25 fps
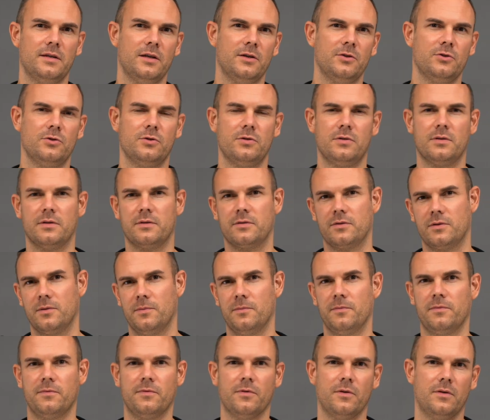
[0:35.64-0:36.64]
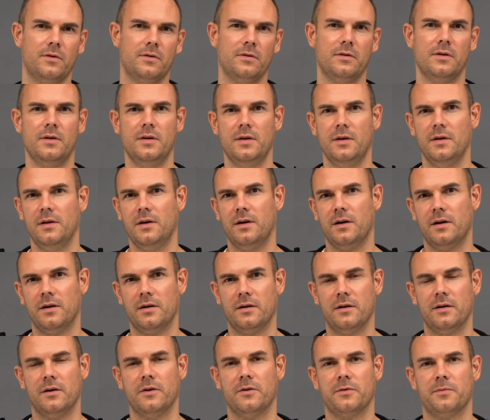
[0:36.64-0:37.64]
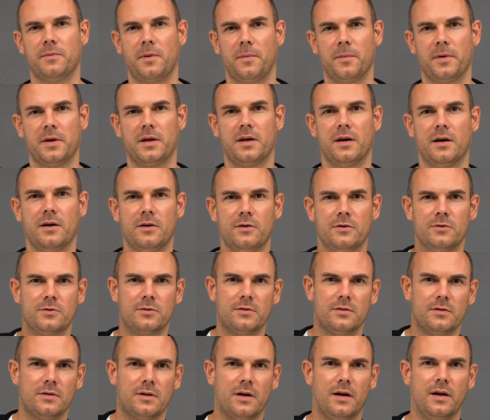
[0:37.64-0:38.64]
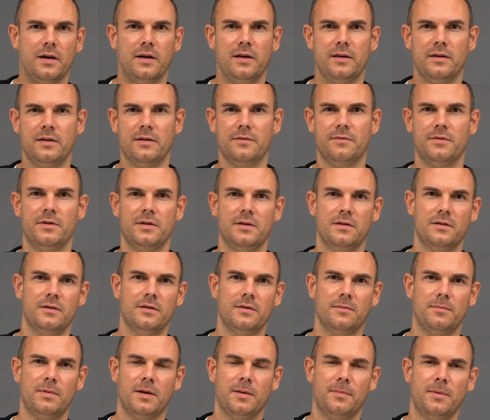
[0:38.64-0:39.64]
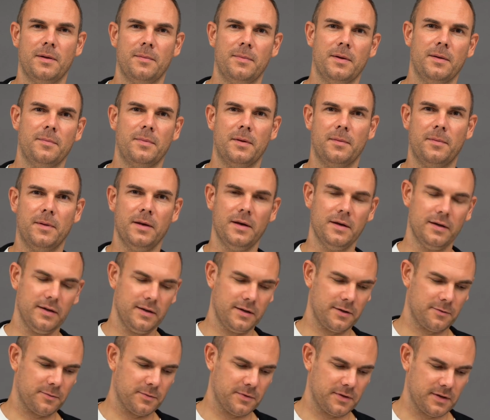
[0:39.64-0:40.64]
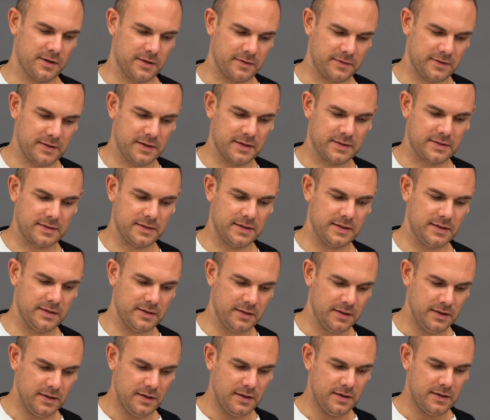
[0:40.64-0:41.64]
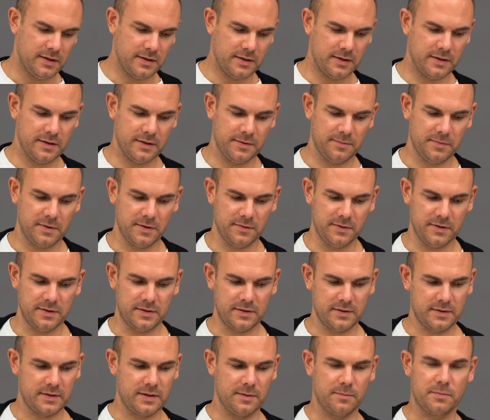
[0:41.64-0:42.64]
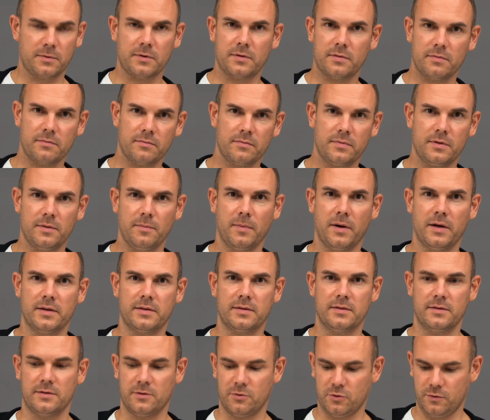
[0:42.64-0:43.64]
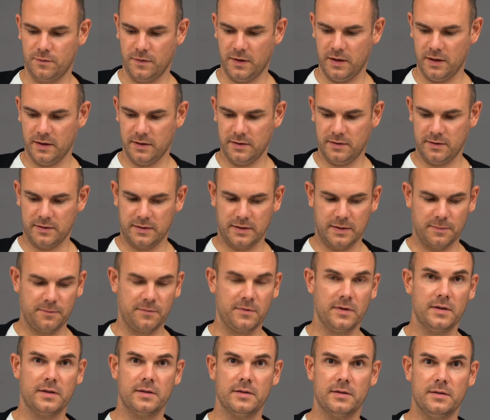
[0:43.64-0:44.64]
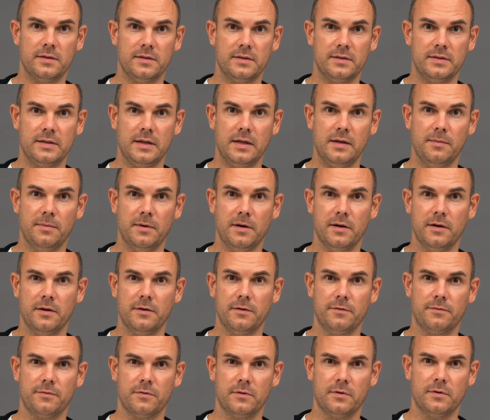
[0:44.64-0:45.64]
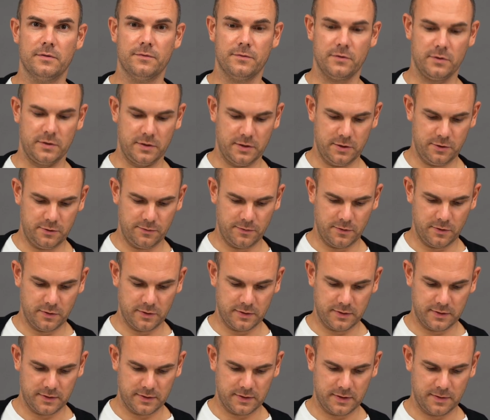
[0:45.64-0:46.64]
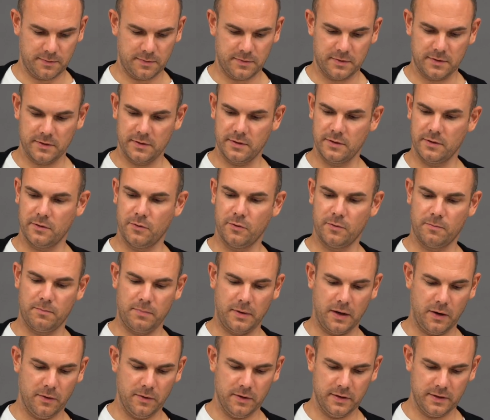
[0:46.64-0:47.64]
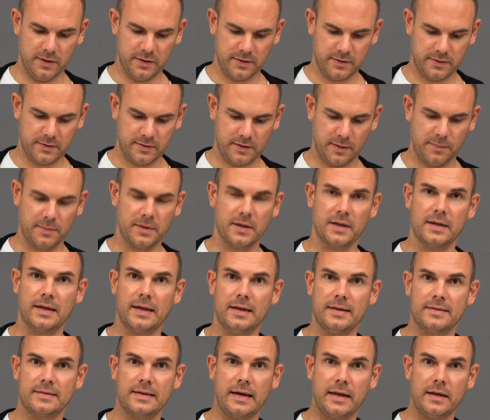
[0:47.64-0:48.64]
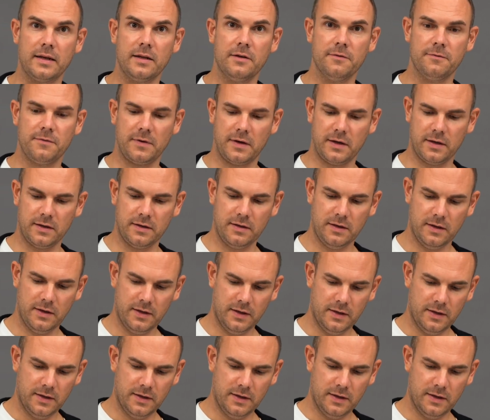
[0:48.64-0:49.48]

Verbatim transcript: Stash, das kommt von äh, aus dem amerikanischen AN-Gewinde, bla bla bla bla bla, das muss ich alles nicht erzählen. Ähm, ihr wisst, es gibt, die meisten sind schwarz, es gibt welche in Silber von, von Ditchworks, es gibt äh, rot-blaue, damit hat alles angefangen.